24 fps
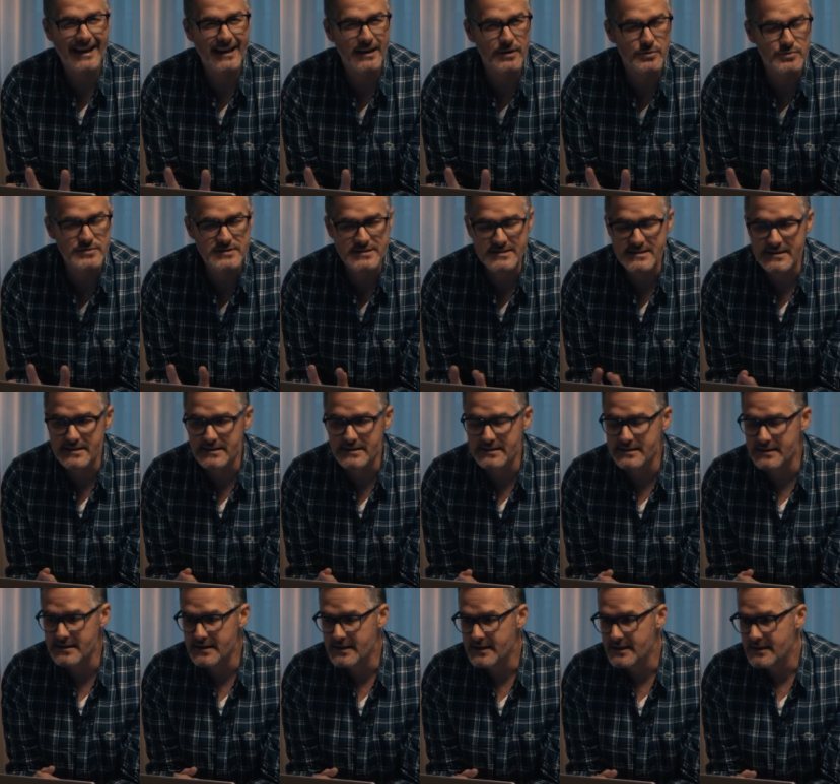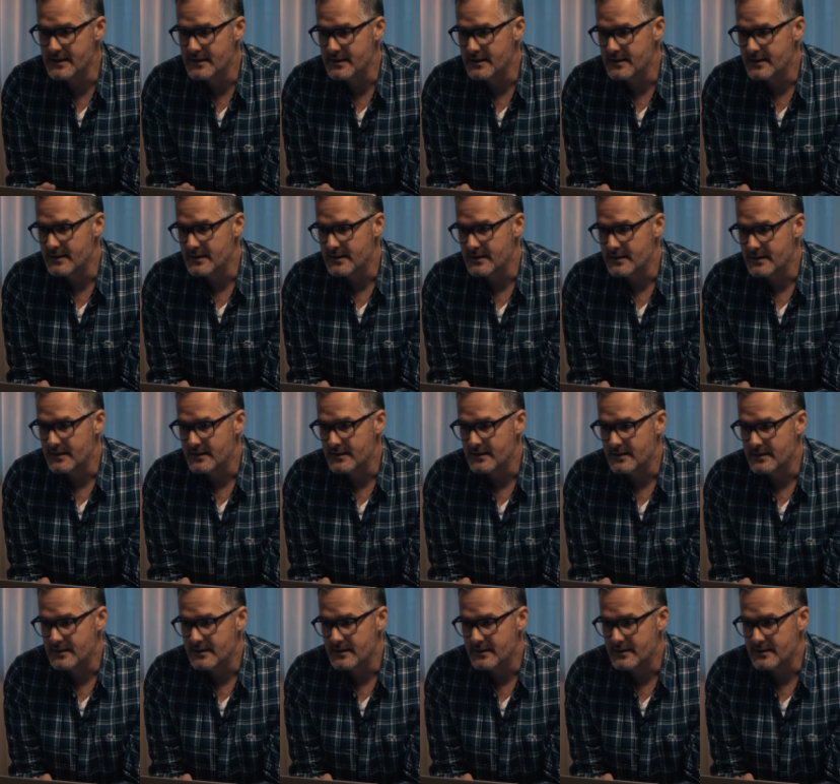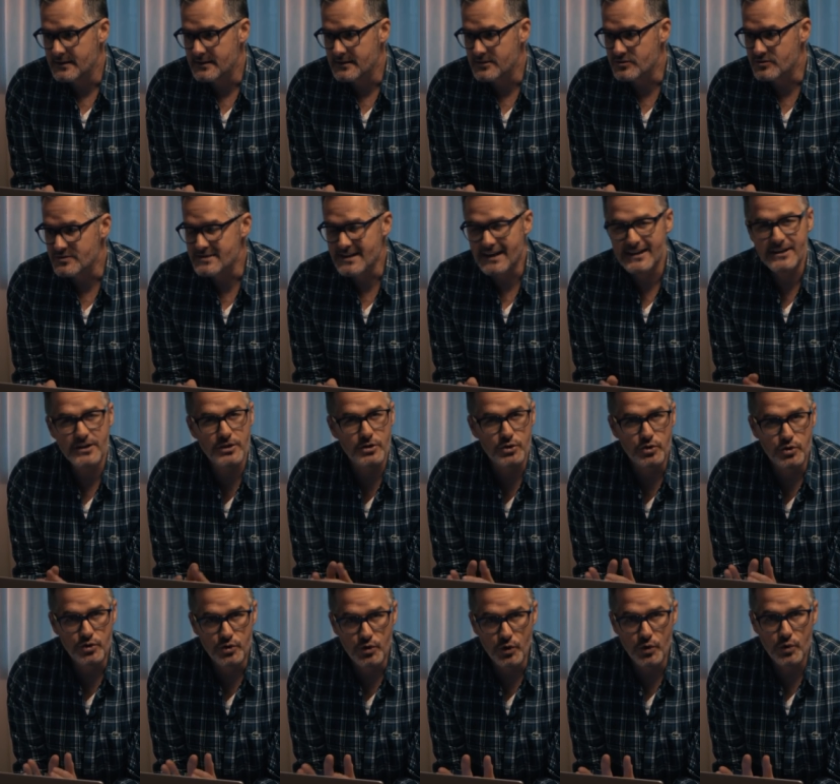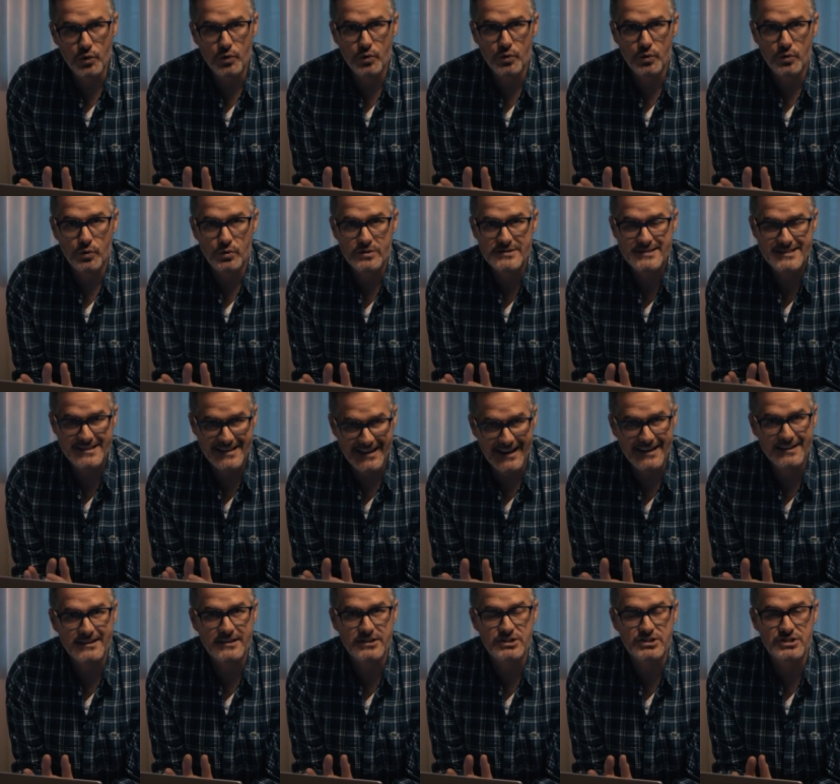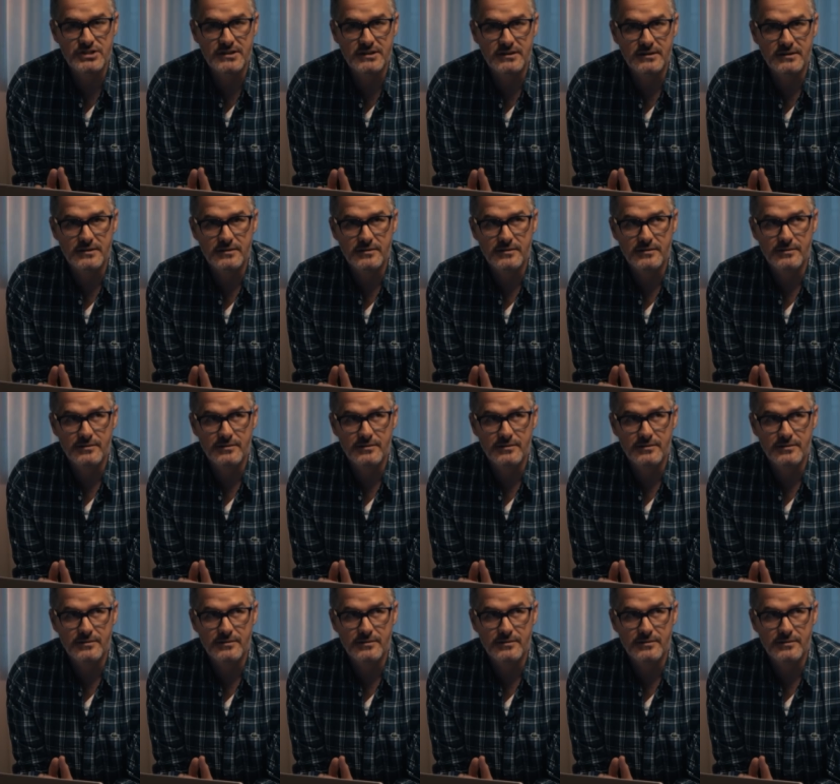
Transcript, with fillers: réussite, je vous dirais qu'il y a deux stratégies